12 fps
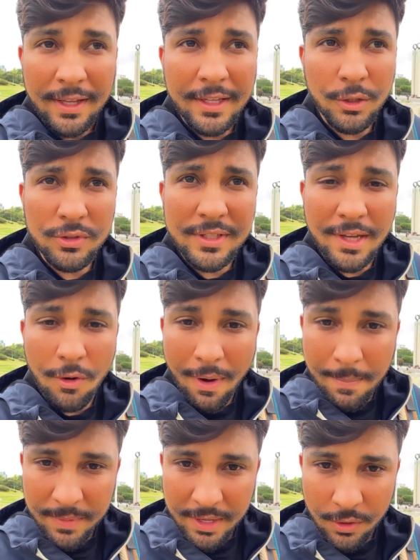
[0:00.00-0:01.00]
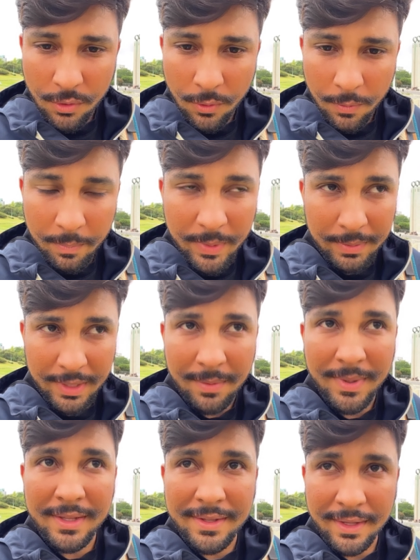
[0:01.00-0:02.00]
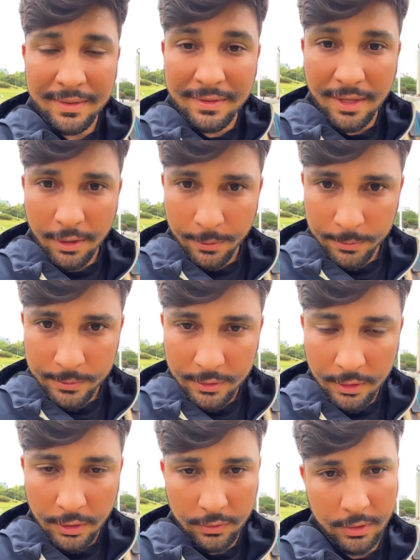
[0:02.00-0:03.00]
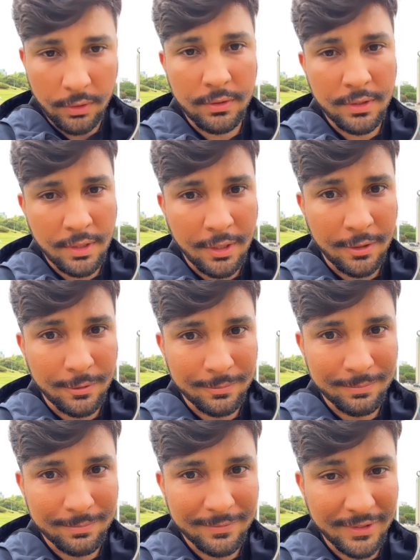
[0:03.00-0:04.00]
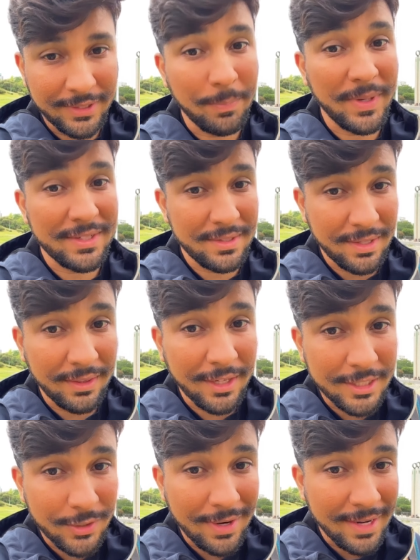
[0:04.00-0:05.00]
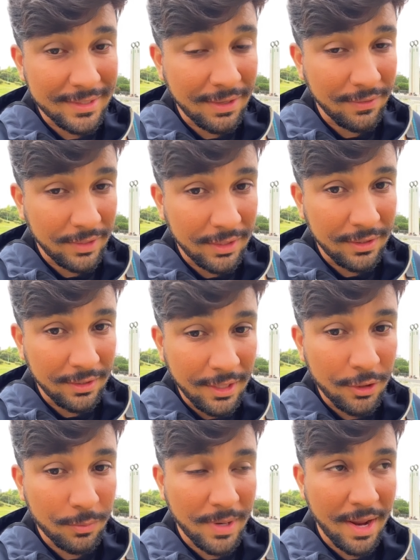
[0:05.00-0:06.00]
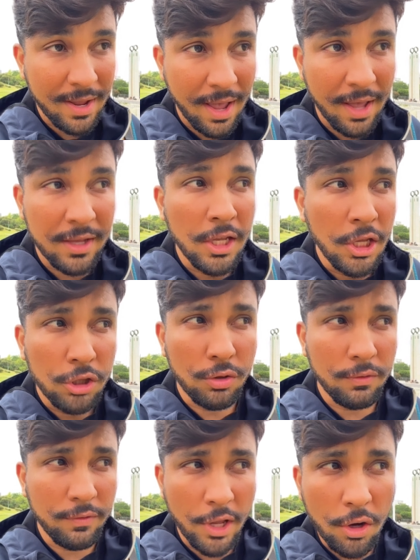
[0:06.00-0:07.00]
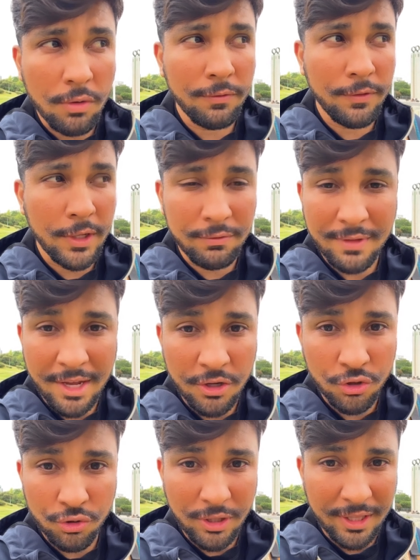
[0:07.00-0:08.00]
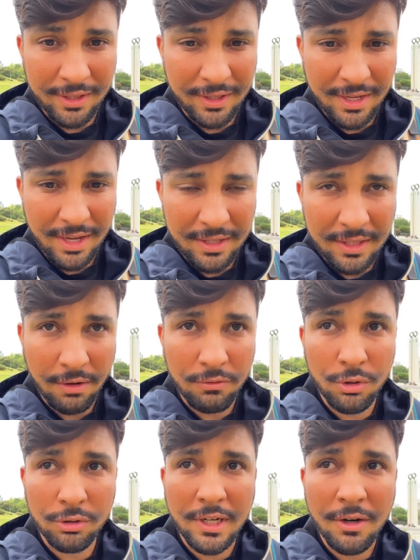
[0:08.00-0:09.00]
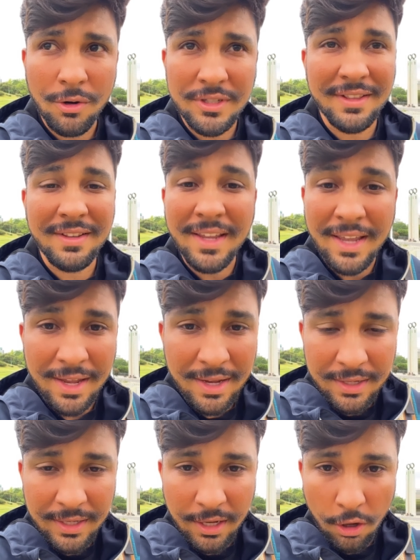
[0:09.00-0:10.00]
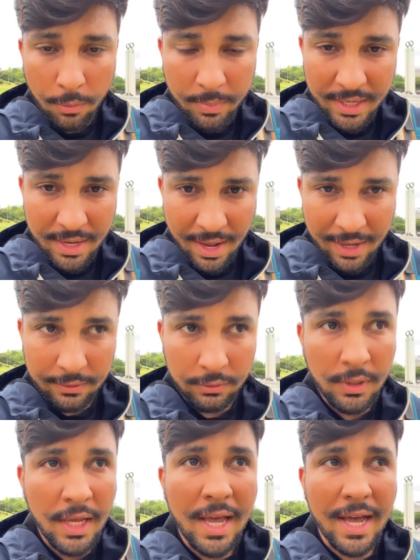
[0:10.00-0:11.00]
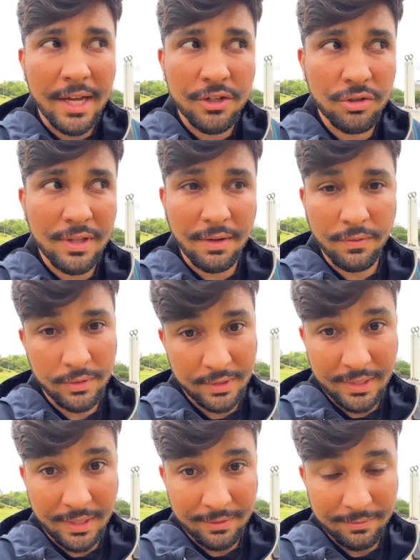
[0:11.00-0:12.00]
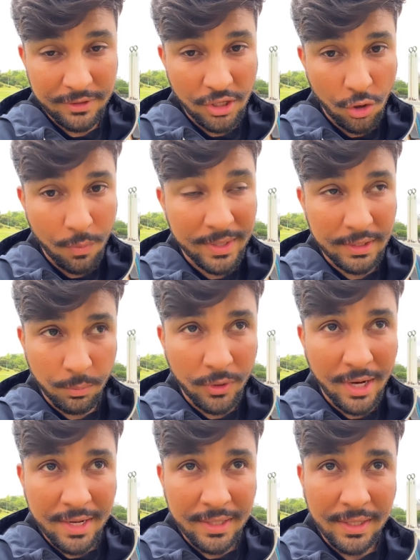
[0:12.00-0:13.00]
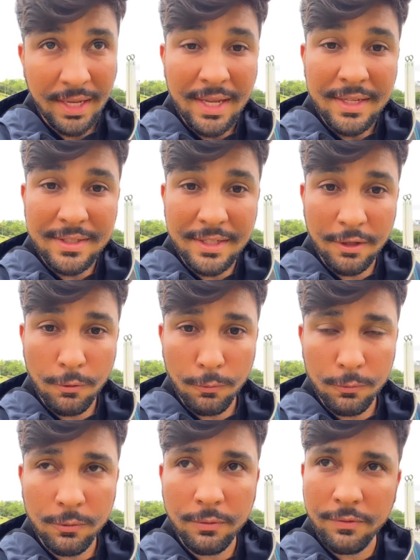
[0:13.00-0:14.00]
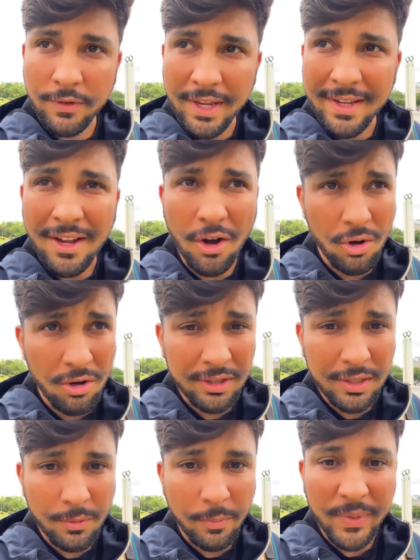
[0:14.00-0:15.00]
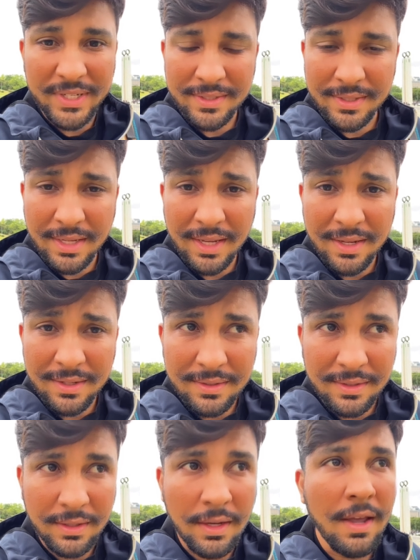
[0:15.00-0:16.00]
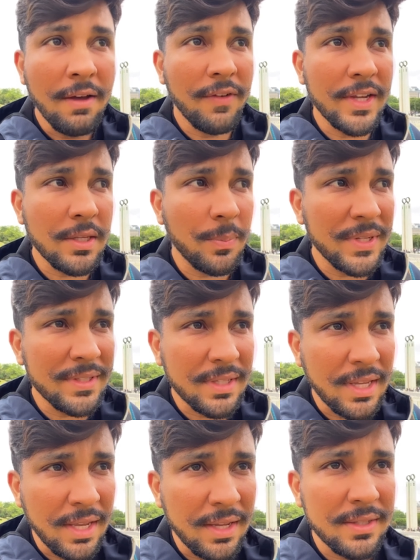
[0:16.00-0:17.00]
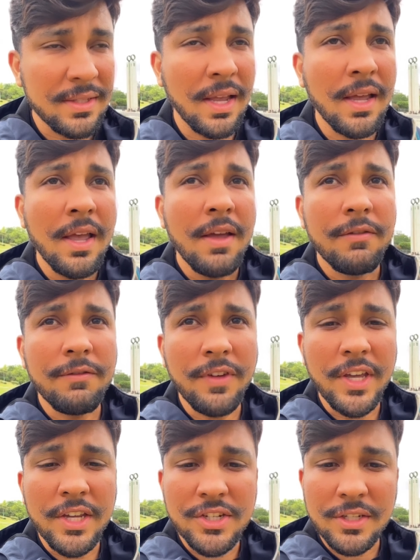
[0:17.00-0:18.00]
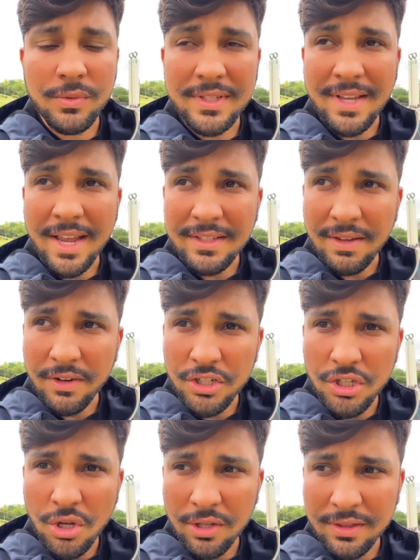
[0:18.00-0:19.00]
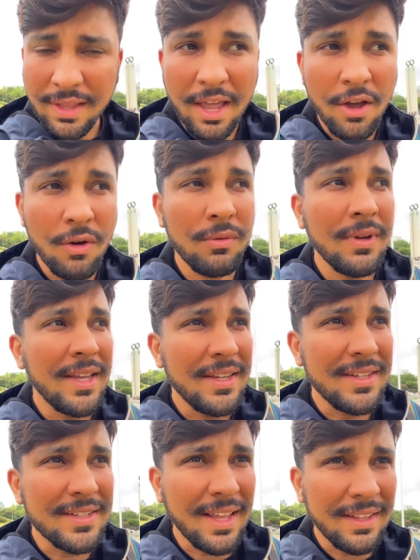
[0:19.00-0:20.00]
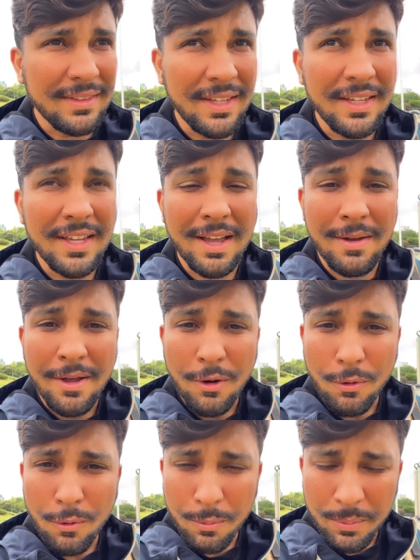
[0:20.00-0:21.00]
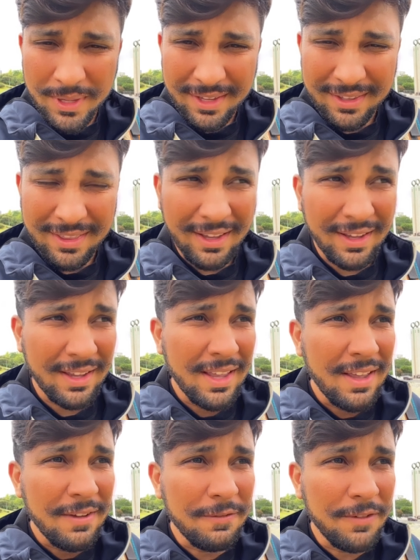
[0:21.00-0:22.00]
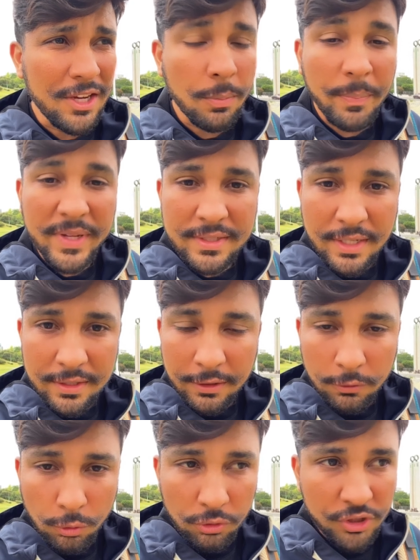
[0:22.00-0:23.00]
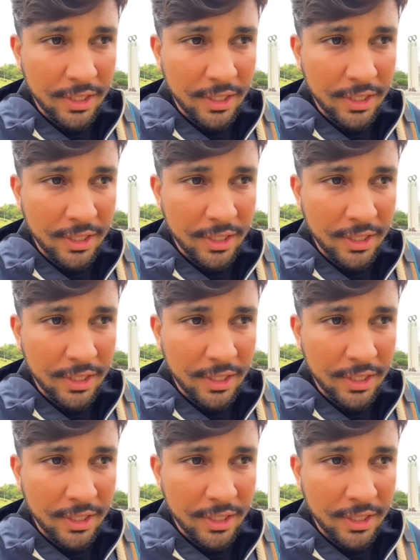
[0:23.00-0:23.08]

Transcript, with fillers: Que o seu amigo, primeiramente, é Deus e o seu dinheiro. Você precisa trazer uma reserva de dinheiro para cá. Não venha confiando na ajuda de ninguém, não. E outra coisa, ninguém aqui é obrigado a ajudar você. Já começa por aí. Segundo, vem, ótimo, pesquise. Faça pesquisa, veja suas reservas de hotel, estadia, comida, ve... pesquise tudo.